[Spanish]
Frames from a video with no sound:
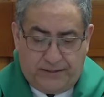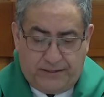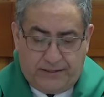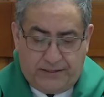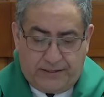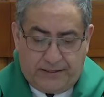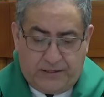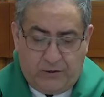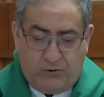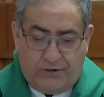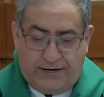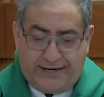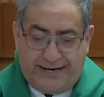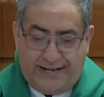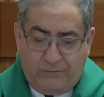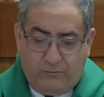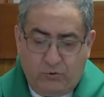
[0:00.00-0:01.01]
que una
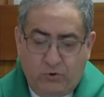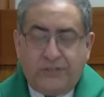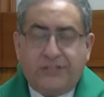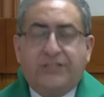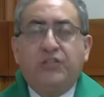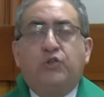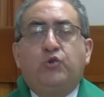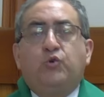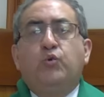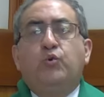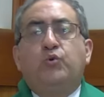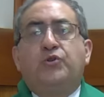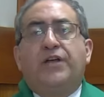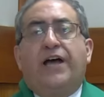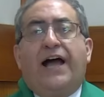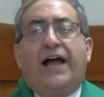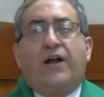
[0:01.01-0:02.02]
gran multitud
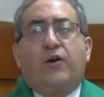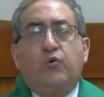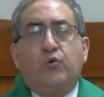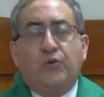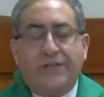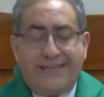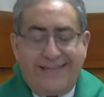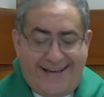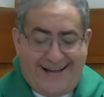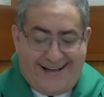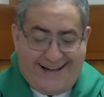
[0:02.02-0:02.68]
acudía